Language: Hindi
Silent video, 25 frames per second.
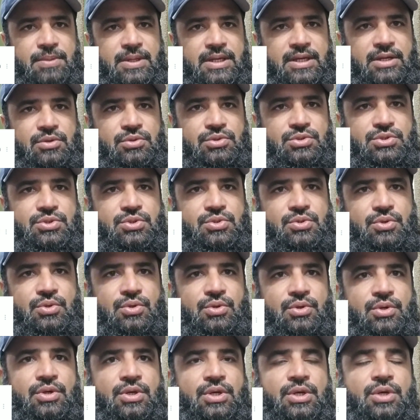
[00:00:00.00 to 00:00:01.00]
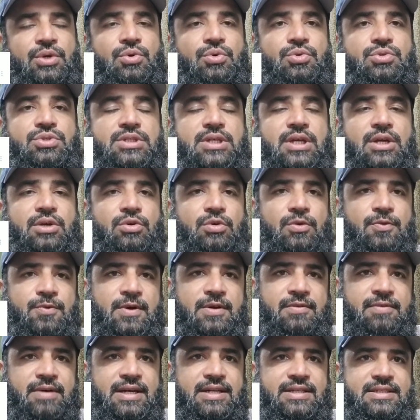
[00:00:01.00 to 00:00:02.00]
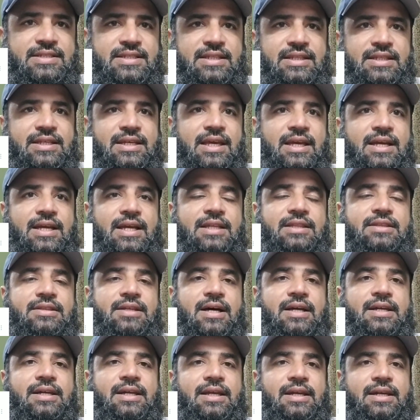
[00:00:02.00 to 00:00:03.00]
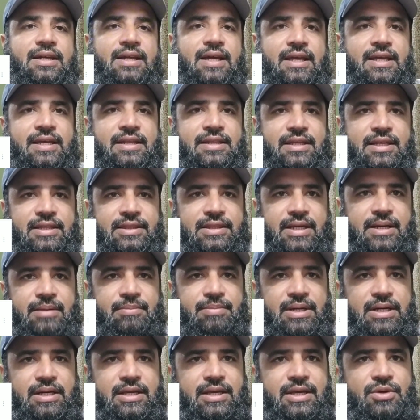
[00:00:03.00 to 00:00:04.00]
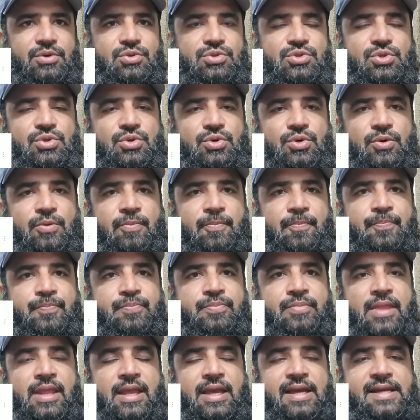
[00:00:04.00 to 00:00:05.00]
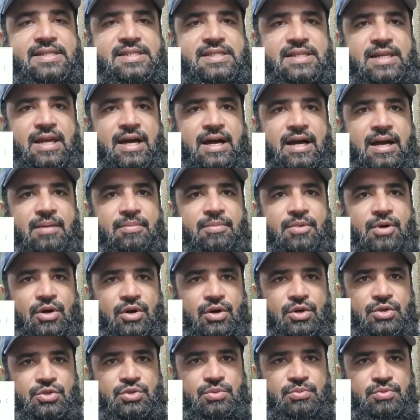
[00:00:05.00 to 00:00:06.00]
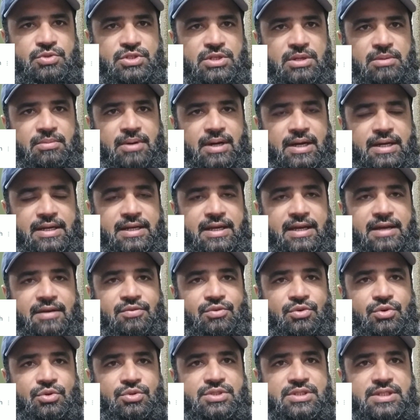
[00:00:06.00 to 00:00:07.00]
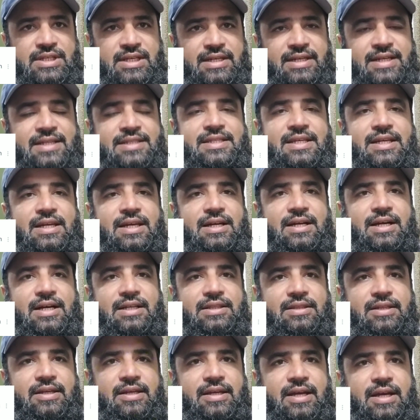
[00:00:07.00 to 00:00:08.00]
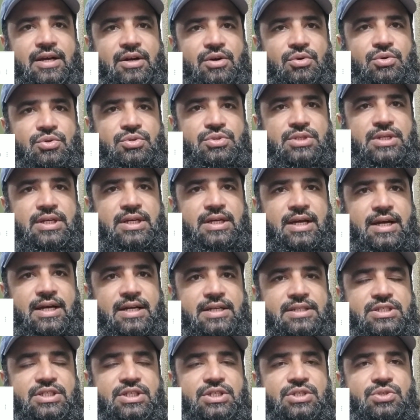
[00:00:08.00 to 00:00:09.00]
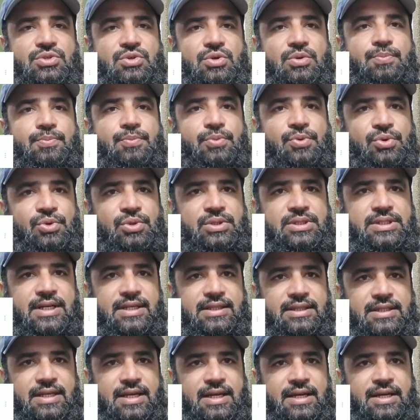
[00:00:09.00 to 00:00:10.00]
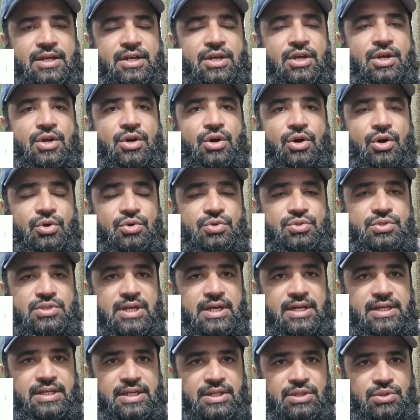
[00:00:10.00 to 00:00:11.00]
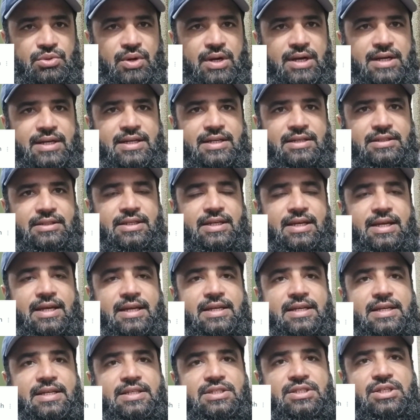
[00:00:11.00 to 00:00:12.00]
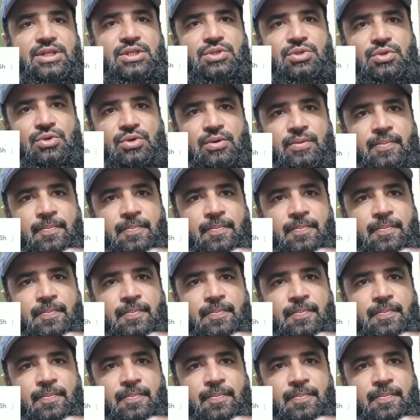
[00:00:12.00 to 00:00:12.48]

भी उसको उसके कुफर वाली ज़िंदगी के ताने नहीं देता बल्कि उसको इस्लाम और जो मुसलमान हैं वो सीने से लगाते हैं और उसकी हर चीज़ को भूल जाते हैं और उसके लिए दुआ करते हैं कि इसकी जो